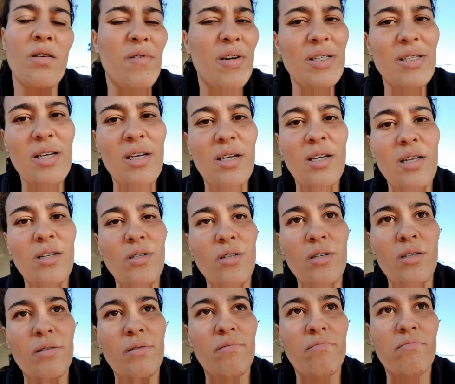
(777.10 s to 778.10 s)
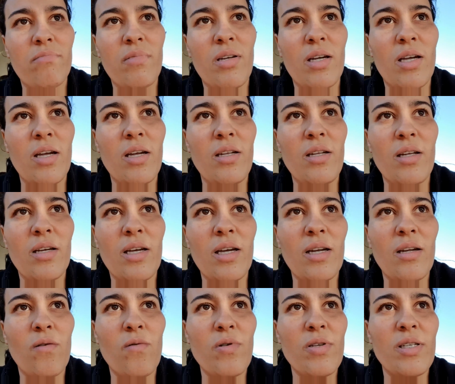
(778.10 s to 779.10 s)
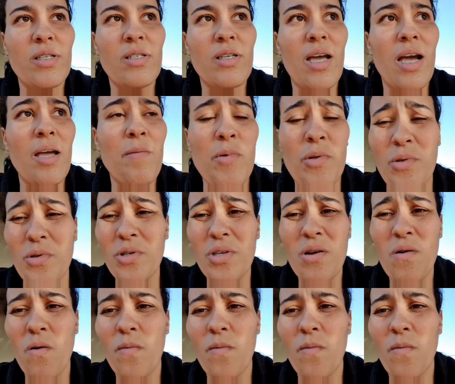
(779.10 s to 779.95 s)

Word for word: não vai ser aquele, aquele, aquela coisa assim, ai meu Deus,